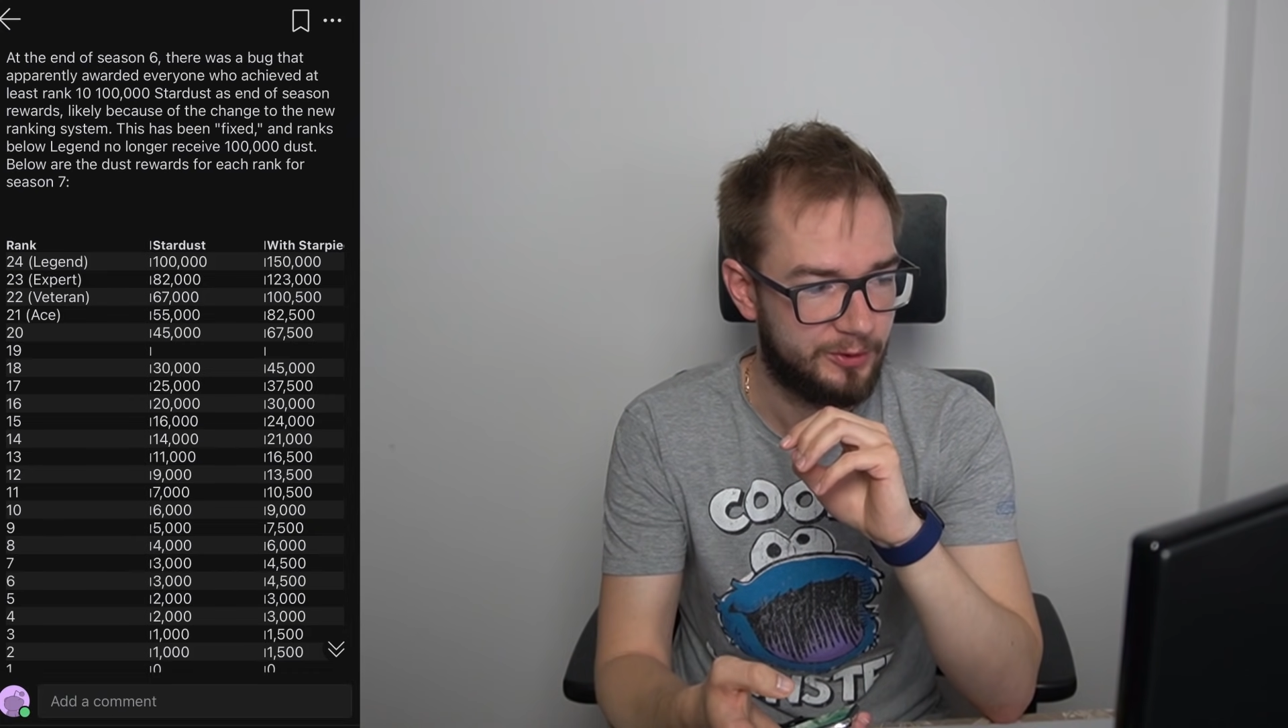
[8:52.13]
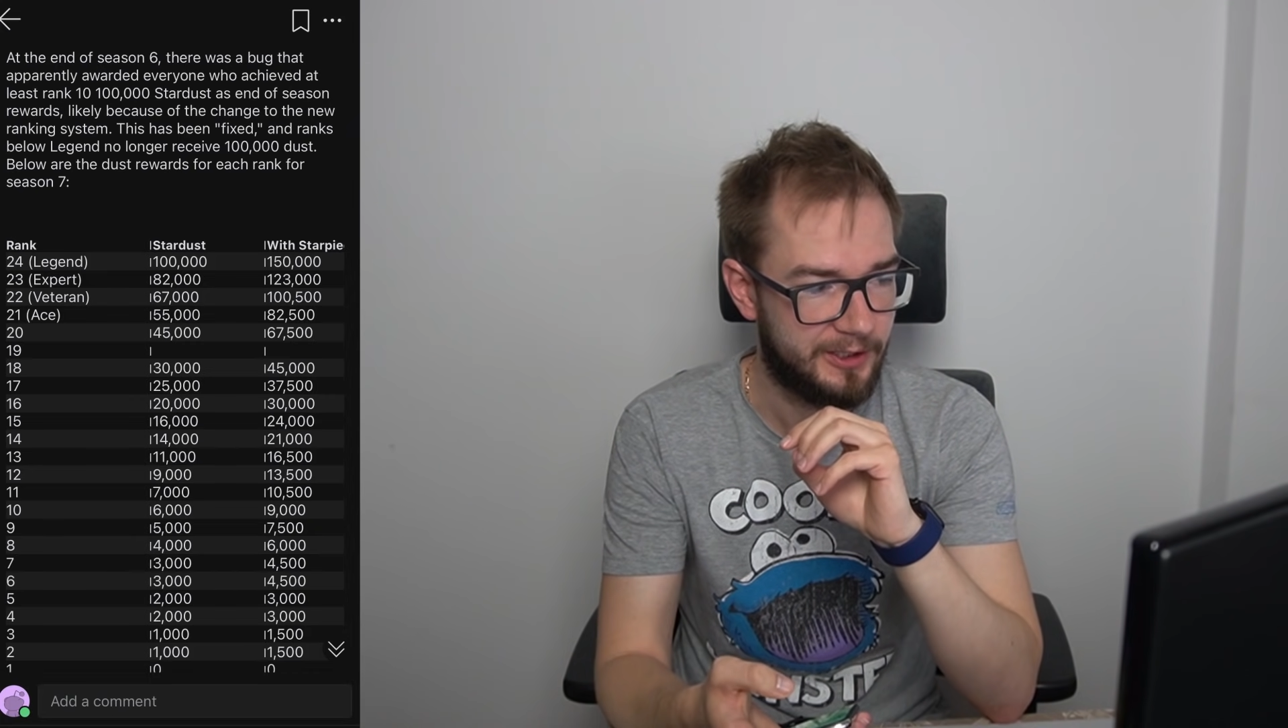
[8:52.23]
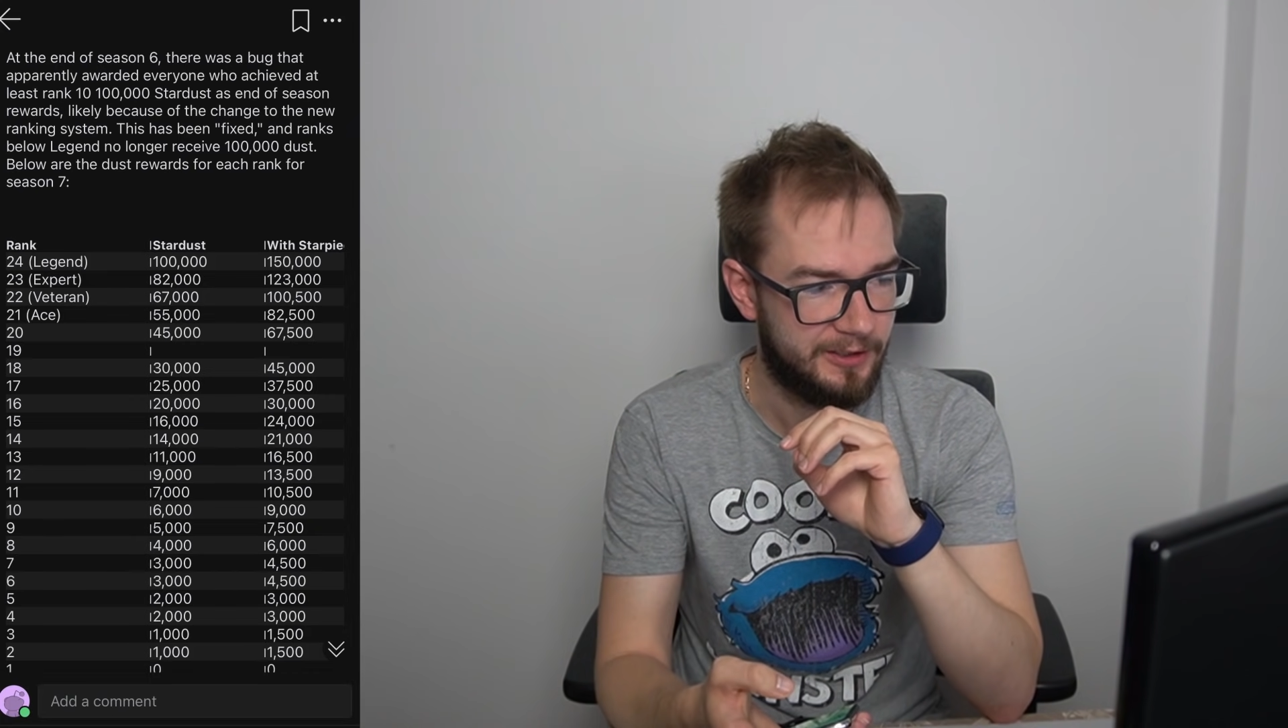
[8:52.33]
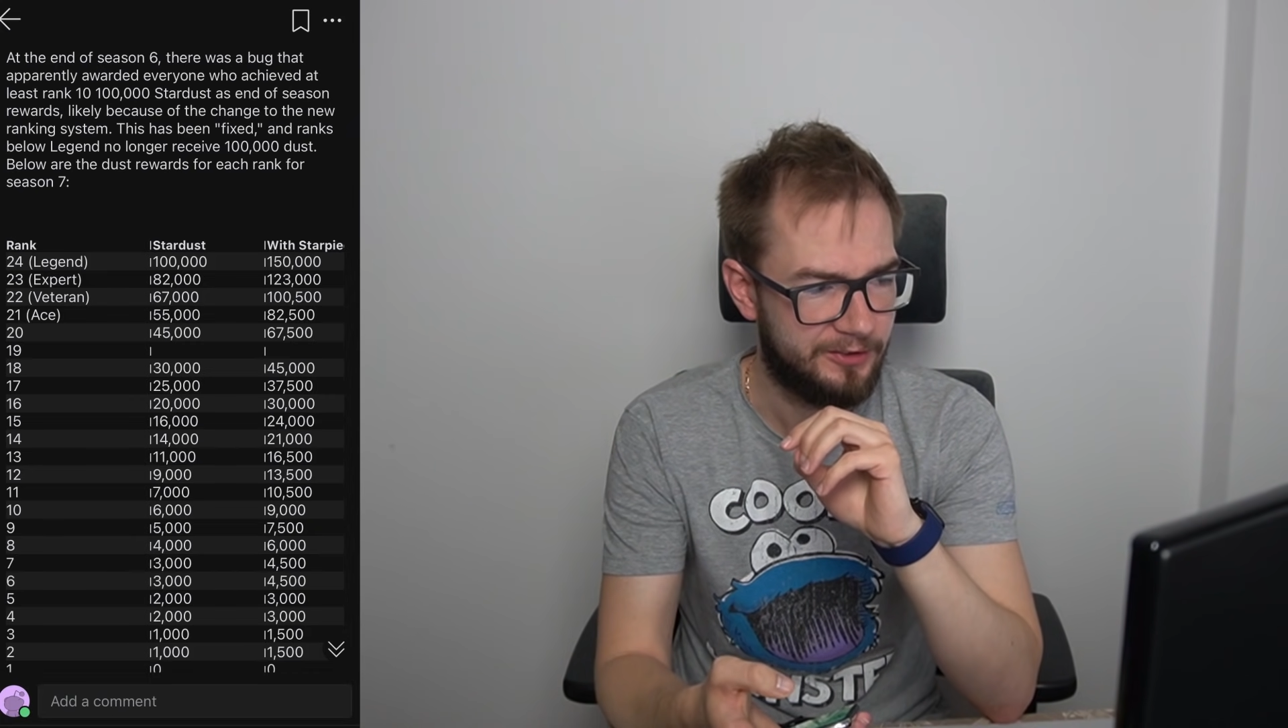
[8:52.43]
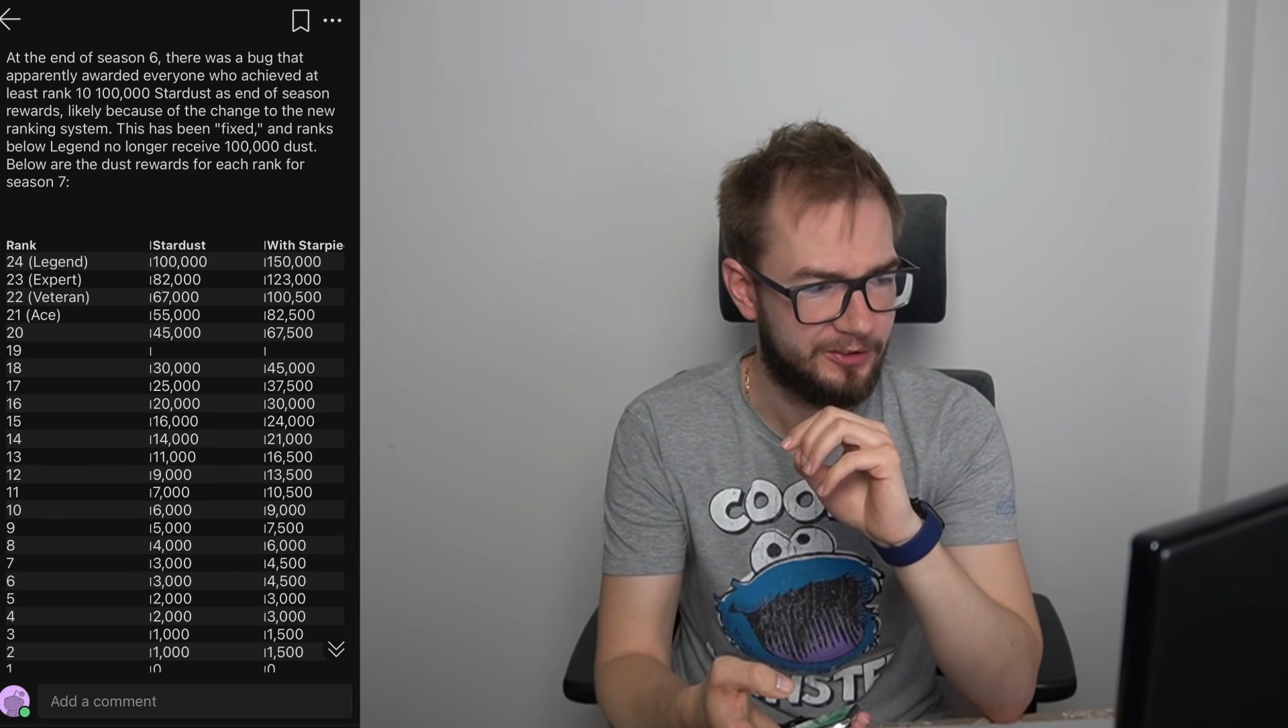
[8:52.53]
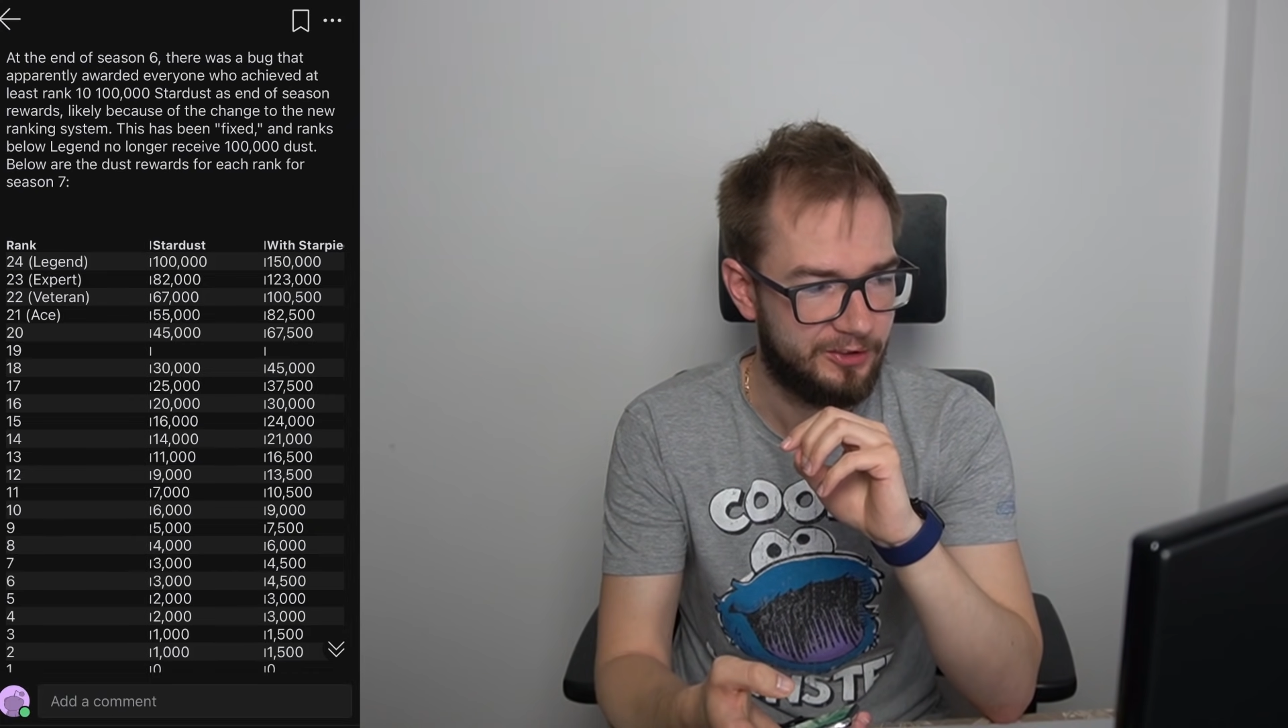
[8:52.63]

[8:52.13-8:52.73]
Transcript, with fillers: tutaj na za